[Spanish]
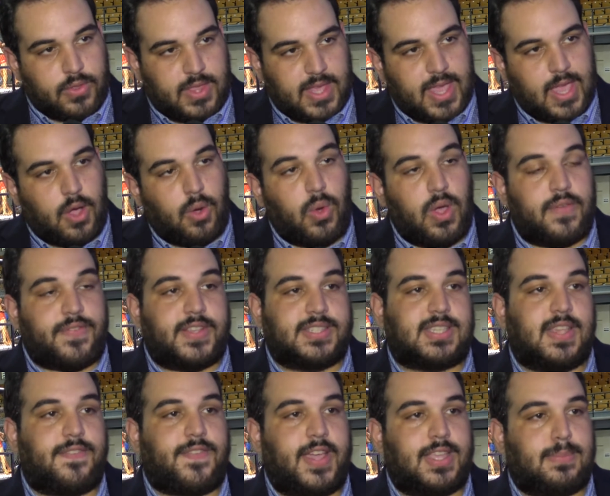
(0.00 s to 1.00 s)
dije,
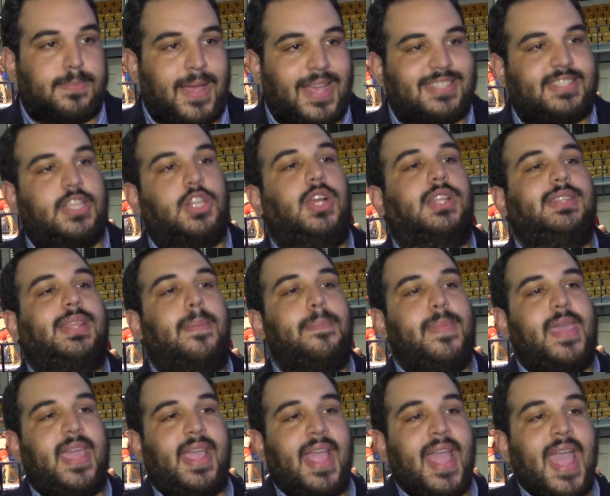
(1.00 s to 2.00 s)
UFC Fight Pass, sino
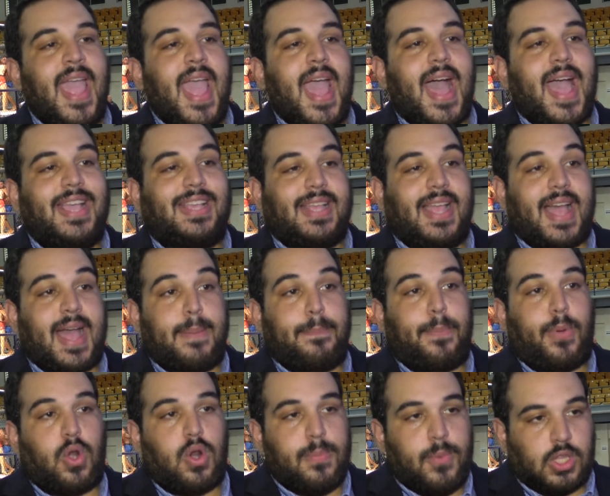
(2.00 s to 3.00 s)
también a,
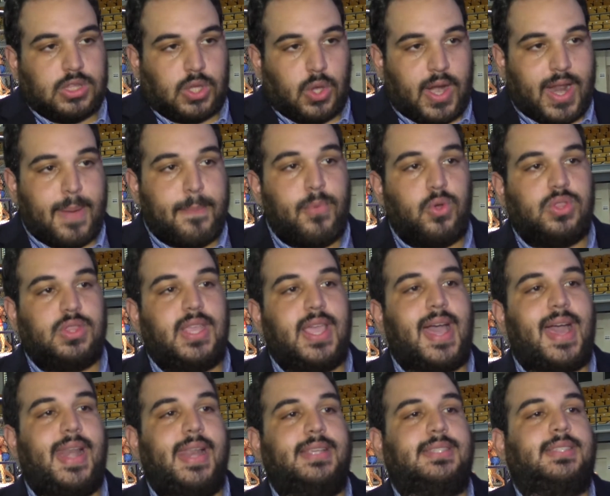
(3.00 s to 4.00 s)
promotoras
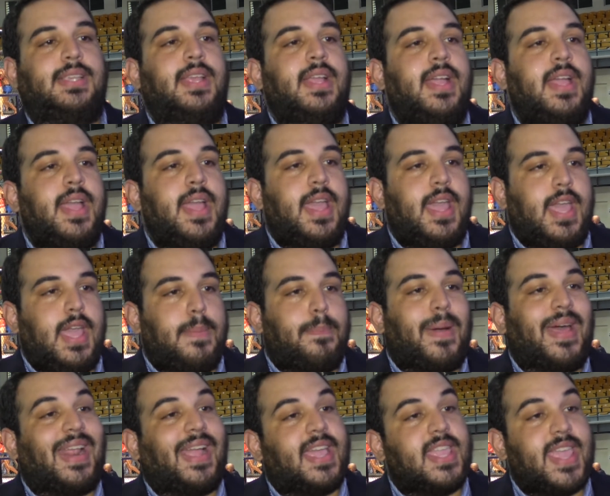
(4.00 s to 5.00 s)
mundiales eh,
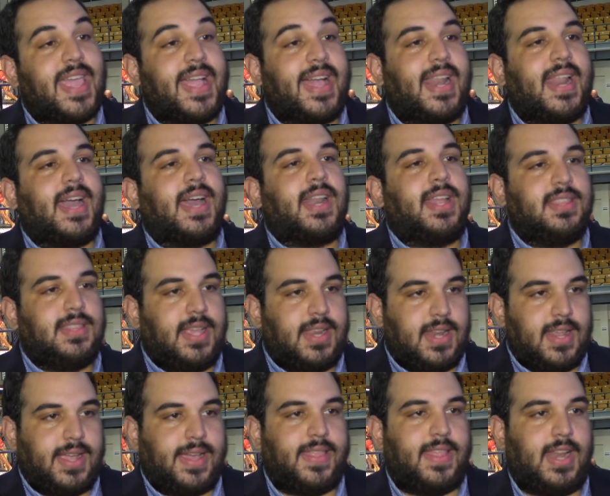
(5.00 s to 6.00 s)
para que lleguen a las
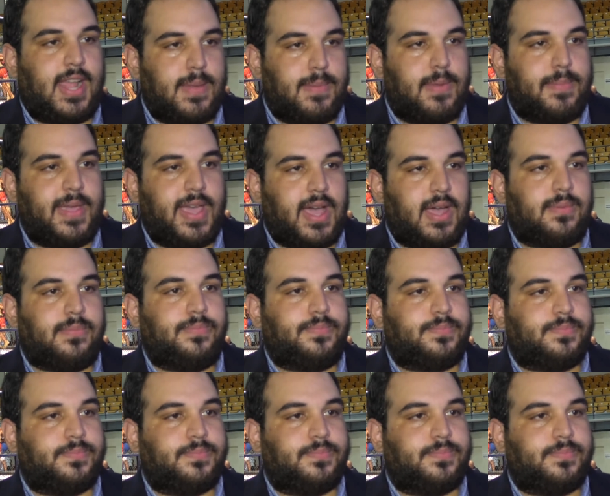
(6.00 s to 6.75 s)
grandes ligas de la MMA.